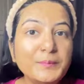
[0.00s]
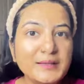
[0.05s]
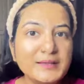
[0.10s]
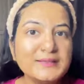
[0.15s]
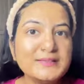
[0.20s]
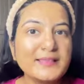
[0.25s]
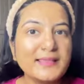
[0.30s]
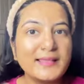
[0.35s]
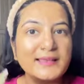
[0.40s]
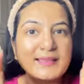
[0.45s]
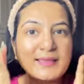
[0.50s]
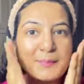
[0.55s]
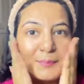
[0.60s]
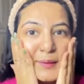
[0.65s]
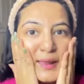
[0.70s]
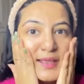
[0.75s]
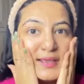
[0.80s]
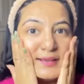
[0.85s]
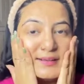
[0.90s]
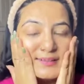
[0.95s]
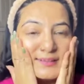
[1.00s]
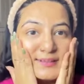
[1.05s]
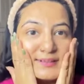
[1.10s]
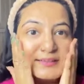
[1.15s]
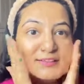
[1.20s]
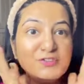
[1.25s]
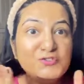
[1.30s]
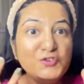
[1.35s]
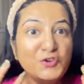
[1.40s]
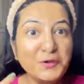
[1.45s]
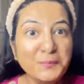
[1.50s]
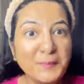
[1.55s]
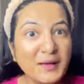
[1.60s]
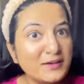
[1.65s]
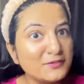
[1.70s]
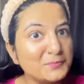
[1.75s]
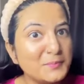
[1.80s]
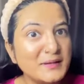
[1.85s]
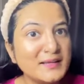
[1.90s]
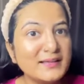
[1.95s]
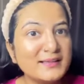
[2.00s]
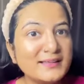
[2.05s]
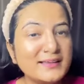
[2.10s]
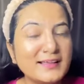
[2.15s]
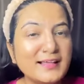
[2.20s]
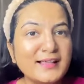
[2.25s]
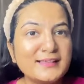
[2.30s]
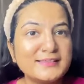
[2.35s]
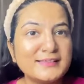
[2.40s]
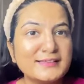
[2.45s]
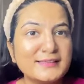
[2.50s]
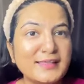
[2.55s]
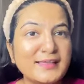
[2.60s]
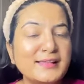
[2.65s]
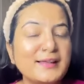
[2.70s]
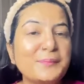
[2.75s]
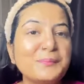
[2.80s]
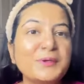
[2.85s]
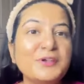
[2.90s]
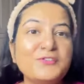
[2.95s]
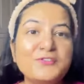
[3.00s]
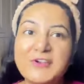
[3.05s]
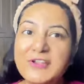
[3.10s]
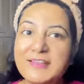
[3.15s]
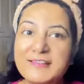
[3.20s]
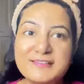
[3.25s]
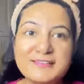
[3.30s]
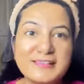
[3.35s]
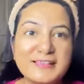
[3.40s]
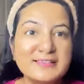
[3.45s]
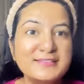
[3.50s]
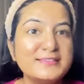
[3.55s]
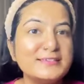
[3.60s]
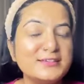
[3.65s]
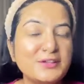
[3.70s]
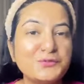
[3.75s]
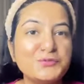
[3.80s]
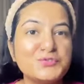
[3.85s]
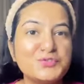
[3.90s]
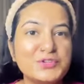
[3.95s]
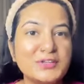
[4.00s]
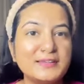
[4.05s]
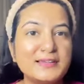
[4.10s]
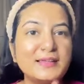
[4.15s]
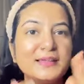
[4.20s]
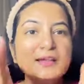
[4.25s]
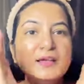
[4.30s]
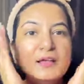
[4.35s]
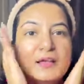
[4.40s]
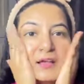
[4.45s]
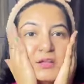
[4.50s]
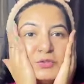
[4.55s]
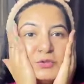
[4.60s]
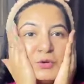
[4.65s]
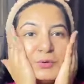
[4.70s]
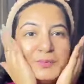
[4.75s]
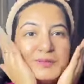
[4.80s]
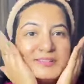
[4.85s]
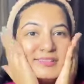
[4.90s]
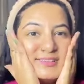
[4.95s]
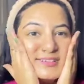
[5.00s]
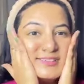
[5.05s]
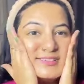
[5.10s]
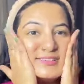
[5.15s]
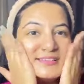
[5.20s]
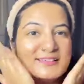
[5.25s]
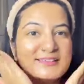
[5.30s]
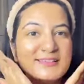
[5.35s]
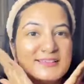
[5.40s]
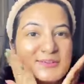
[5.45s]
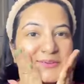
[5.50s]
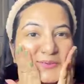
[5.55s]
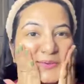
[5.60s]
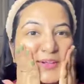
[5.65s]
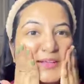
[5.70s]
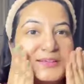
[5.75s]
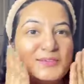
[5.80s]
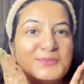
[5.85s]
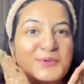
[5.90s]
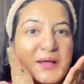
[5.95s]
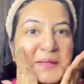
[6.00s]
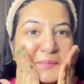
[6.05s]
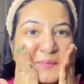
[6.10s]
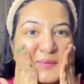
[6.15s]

मिक्स करके अप्लाई कर सकते हैं शीट मार्क्स बनाकर लगा सकते हैं अगर आपकी ड्राई एंड सेंसिटिव स्किन है तो भी इतना अच्छा सा ग्लो आएगा तो आप